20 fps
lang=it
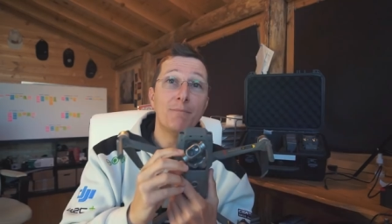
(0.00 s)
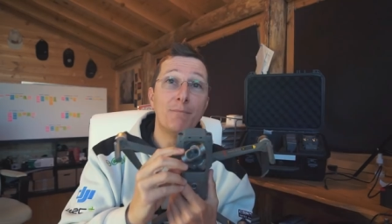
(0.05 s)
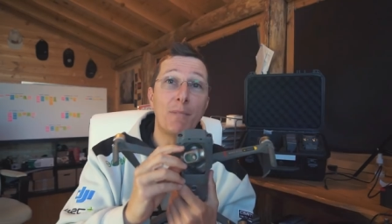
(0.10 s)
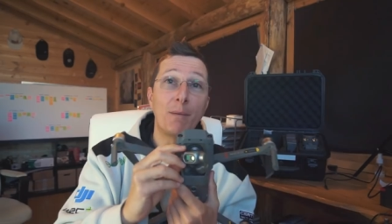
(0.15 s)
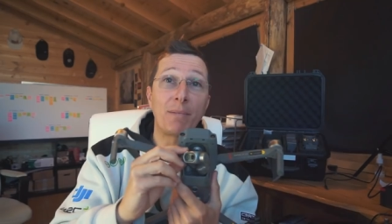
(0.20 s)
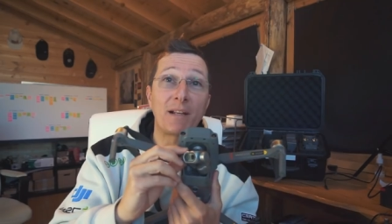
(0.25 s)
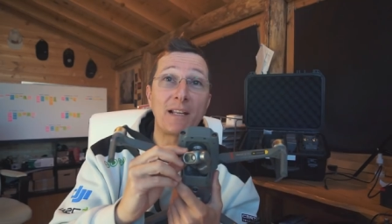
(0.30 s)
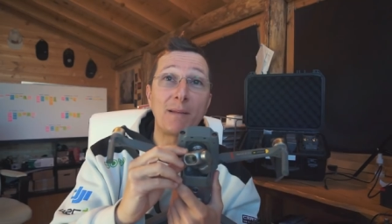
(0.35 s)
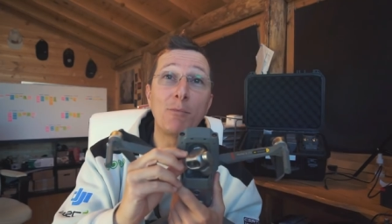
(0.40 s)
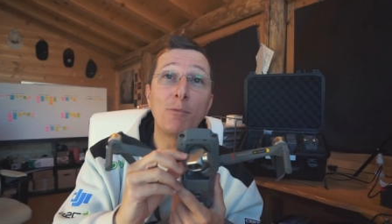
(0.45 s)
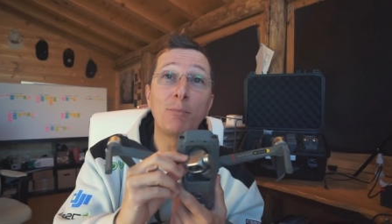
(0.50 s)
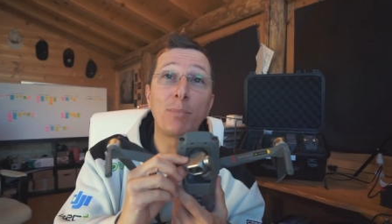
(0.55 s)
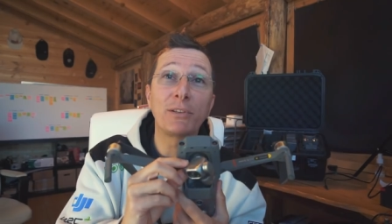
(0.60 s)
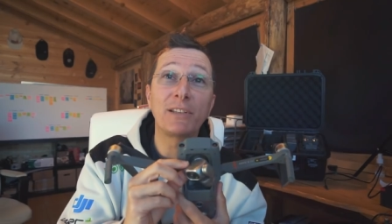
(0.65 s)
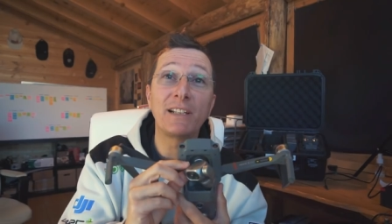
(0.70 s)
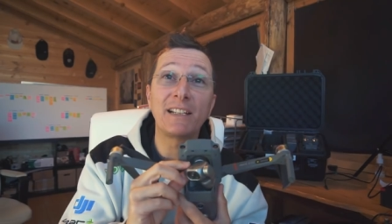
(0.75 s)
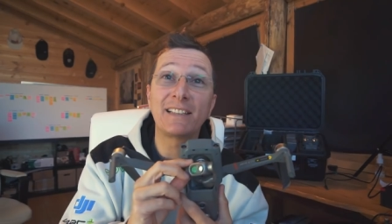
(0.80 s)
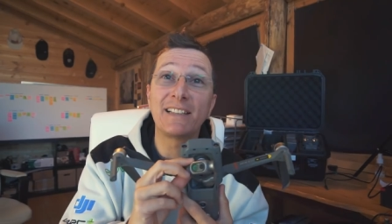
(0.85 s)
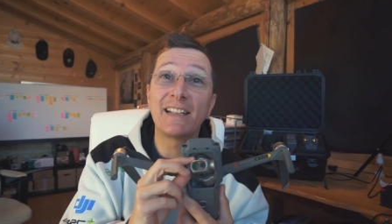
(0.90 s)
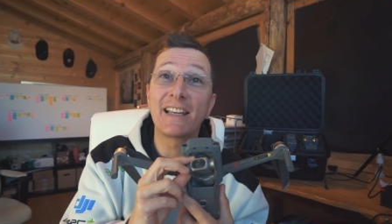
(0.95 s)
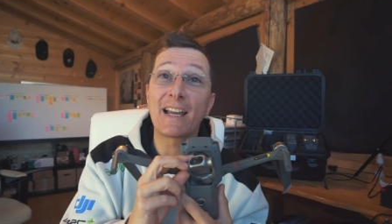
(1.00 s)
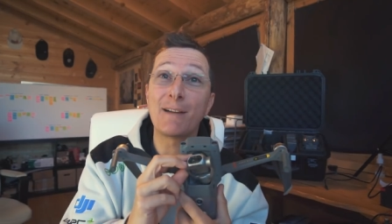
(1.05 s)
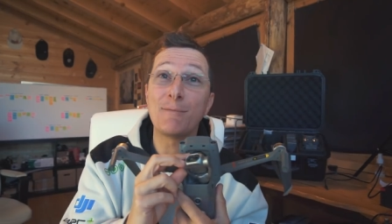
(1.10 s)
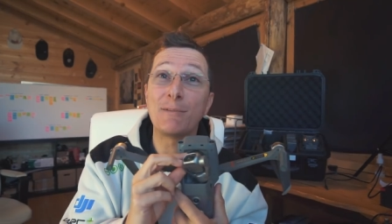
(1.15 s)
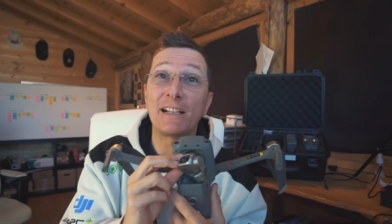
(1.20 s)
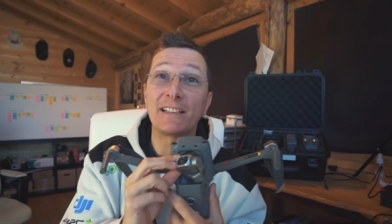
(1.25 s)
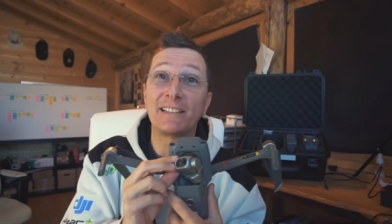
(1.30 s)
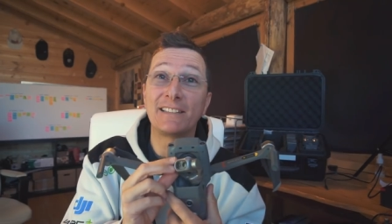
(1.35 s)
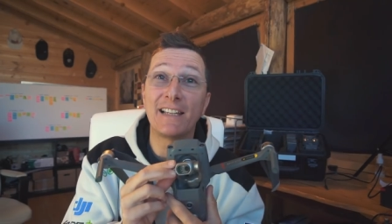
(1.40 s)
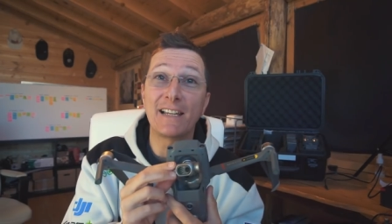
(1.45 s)
Ma parliamo un po' della
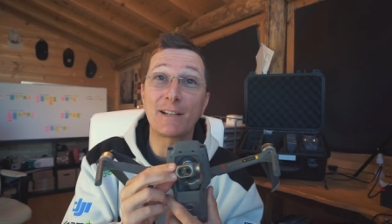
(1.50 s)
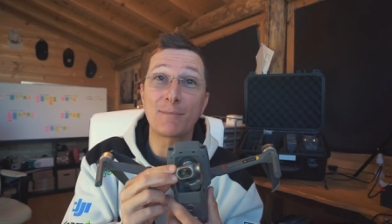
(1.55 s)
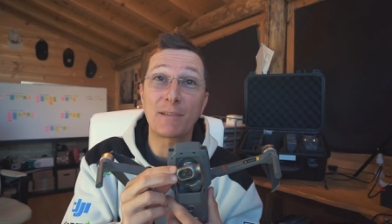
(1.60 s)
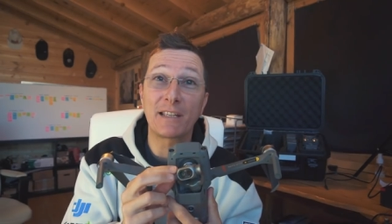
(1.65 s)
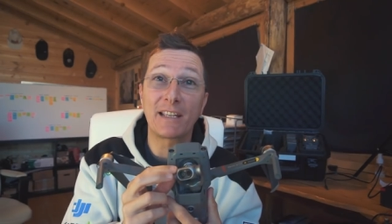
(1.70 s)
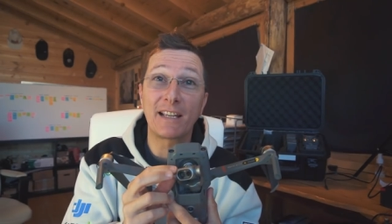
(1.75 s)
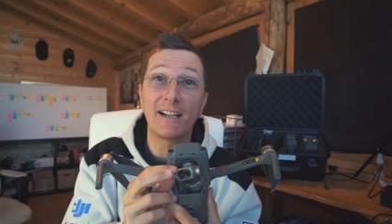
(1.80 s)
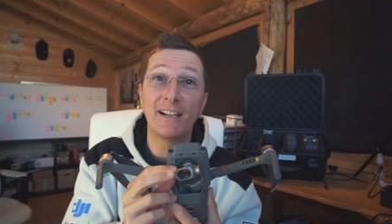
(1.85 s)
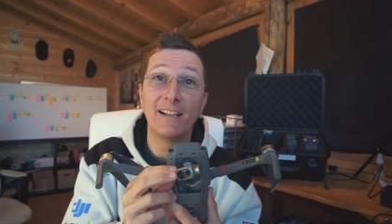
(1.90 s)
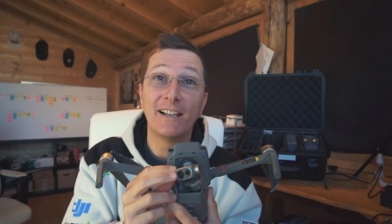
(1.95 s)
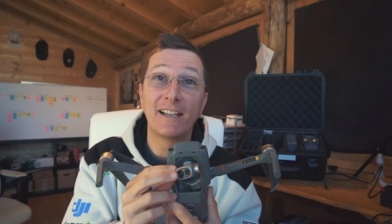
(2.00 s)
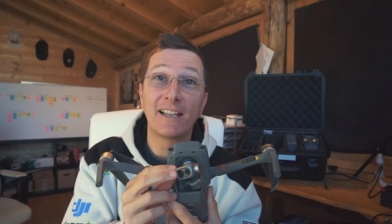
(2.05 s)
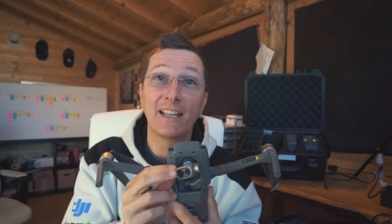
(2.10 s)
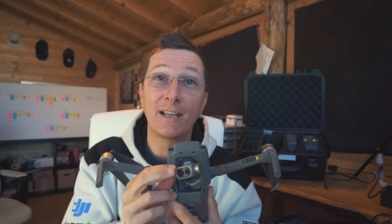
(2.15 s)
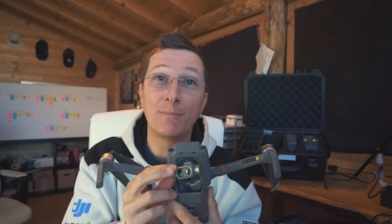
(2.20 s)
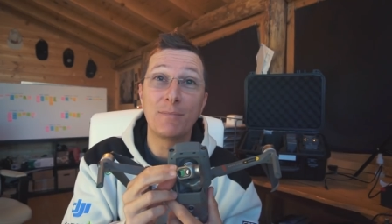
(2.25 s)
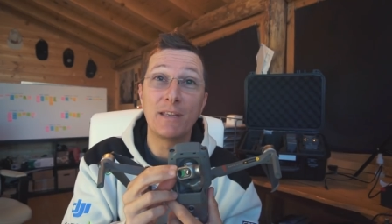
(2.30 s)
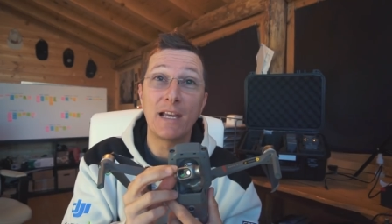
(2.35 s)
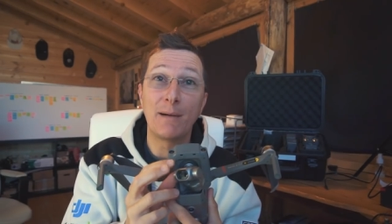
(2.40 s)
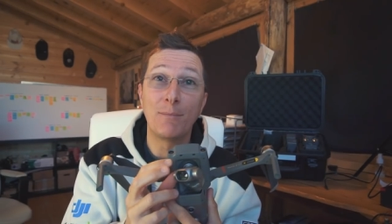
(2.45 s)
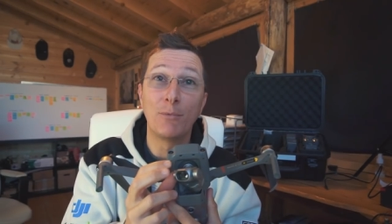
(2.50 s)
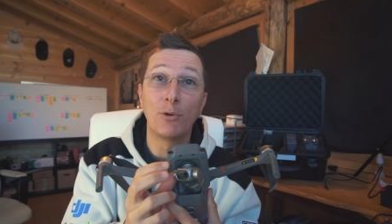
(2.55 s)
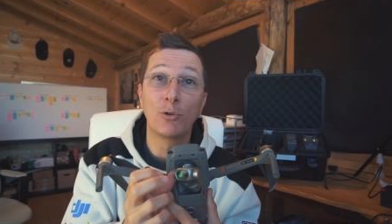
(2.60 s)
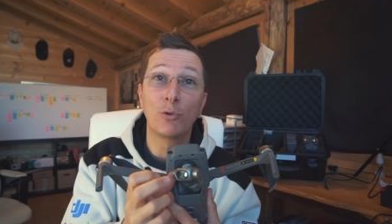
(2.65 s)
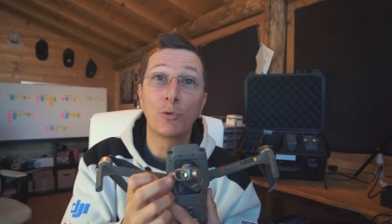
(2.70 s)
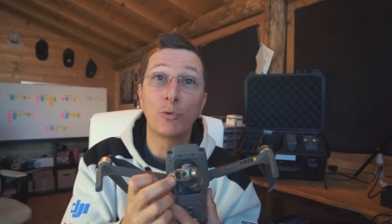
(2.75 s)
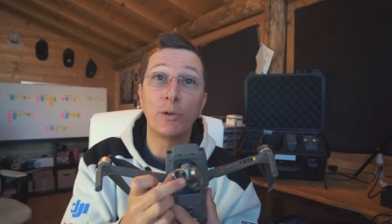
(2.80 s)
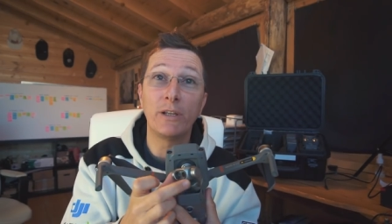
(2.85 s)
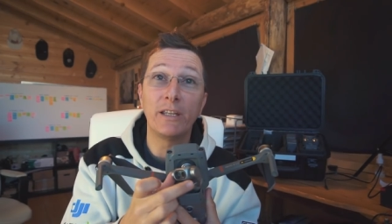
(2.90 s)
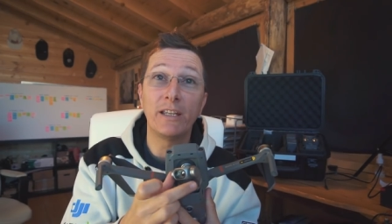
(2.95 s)
telecamera termica che abbiamo
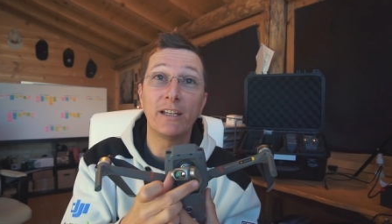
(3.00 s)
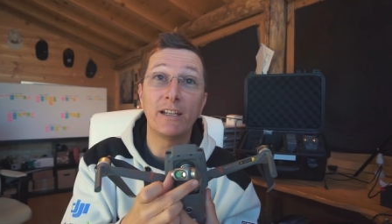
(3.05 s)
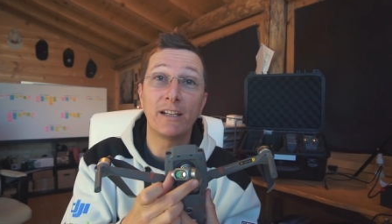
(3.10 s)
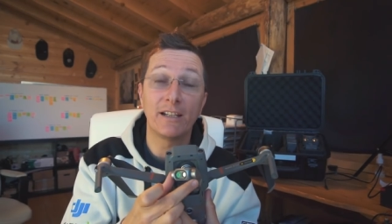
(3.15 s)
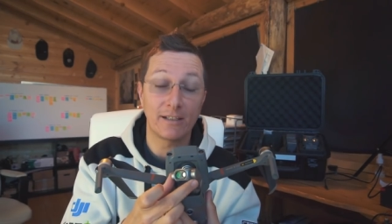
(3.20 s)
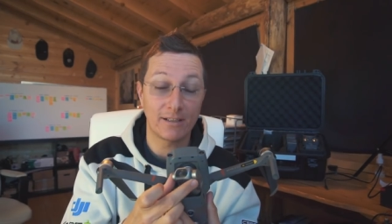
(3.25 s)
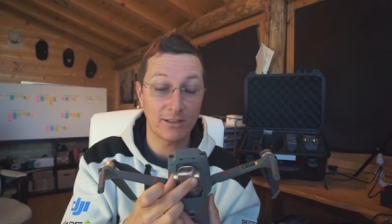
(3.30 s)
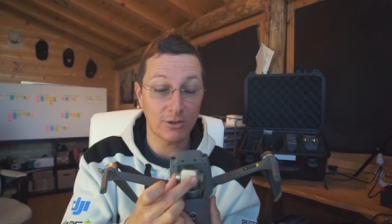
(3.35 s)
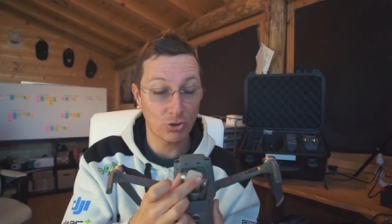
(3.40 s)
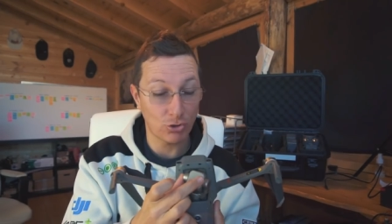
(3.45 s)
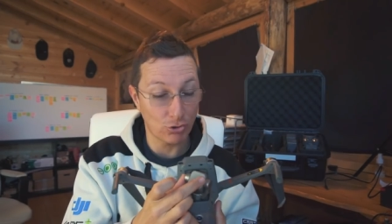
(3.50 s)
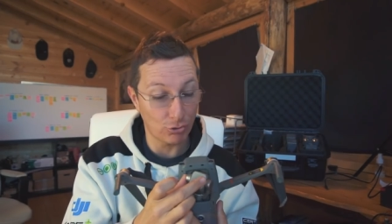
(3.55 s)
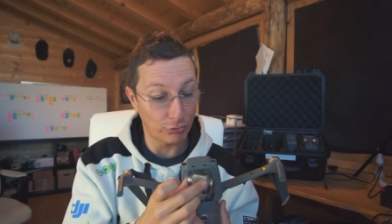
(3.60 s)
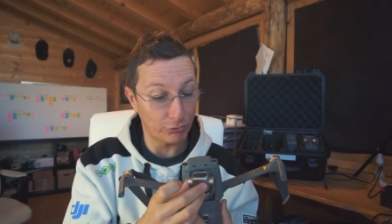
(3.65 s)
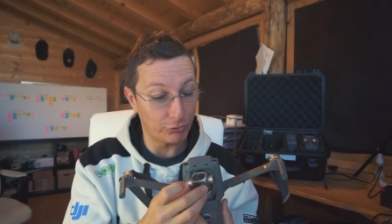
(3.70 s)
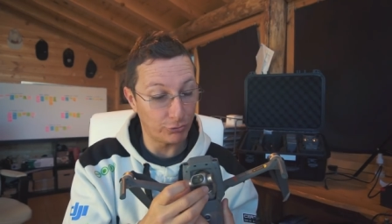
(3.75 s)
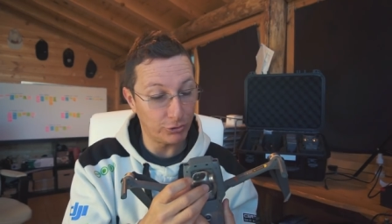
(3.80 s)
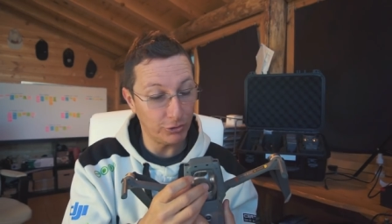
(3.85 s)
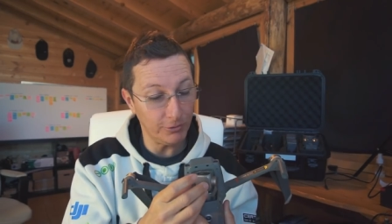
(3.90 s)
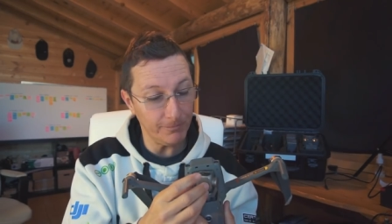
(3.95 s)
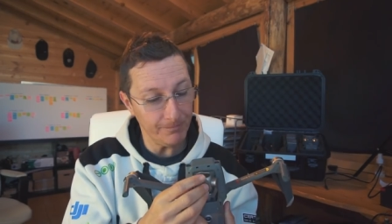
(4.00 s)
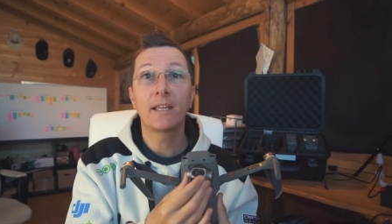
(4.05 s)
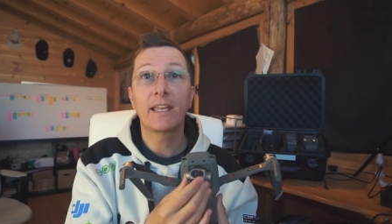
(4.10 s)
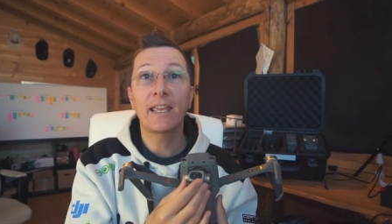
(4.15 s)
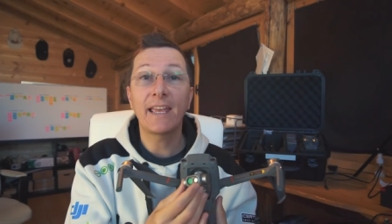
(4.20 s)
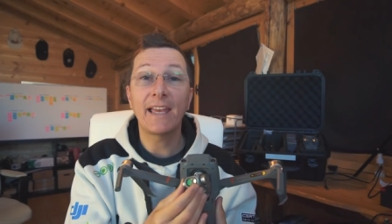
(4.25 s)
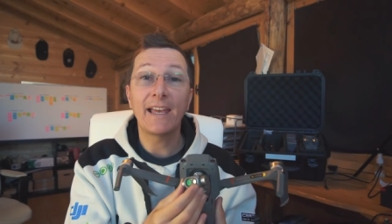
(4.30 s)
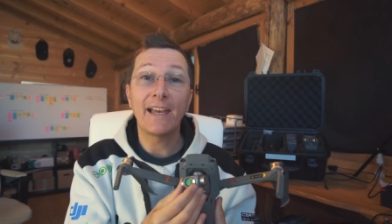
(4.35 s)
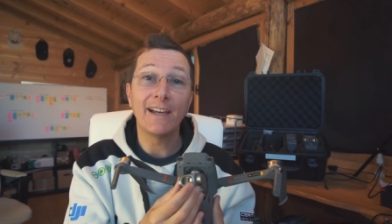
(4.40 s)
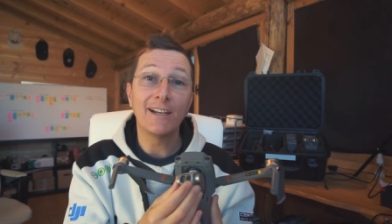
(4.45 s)
qui sotto,
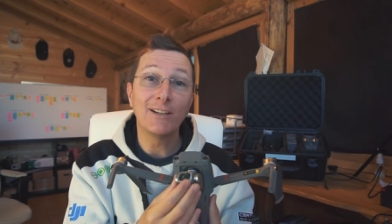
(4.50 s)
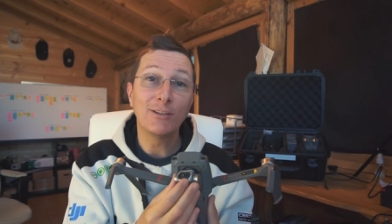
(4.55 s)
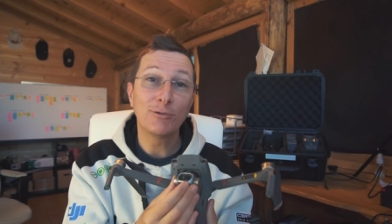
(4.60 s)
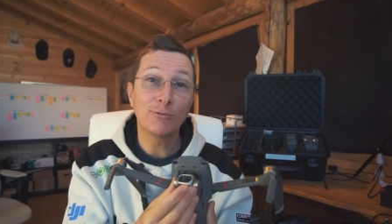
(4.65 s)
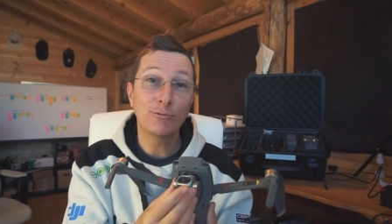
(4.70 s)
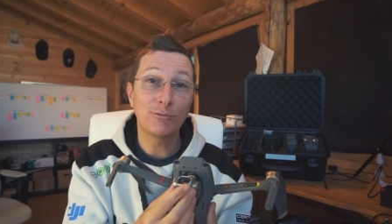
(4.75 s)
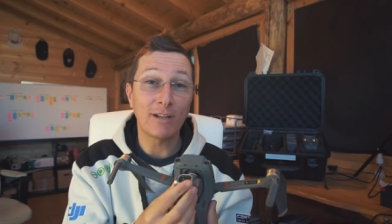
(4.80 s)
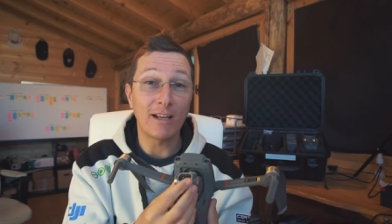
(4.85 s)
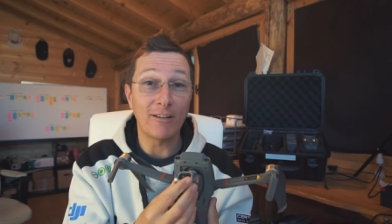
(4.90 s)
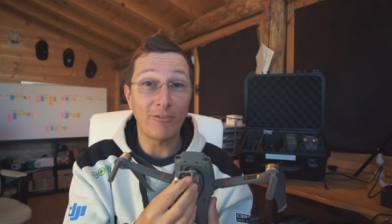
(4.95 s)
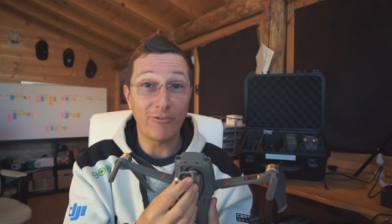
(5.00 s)
che è una